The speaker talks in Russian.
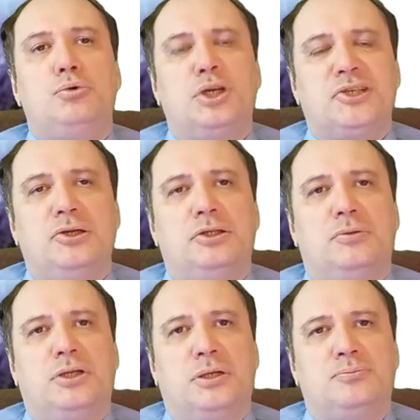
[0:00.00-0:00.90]

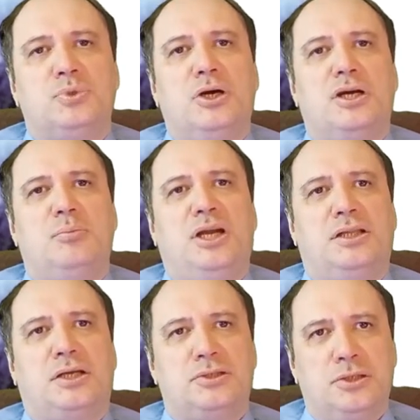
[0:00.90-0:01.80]
унаследовала корабль
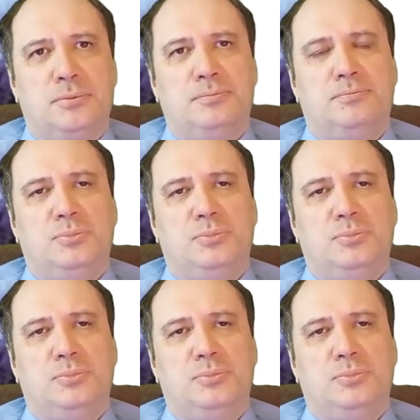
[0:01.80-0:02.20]
от отца,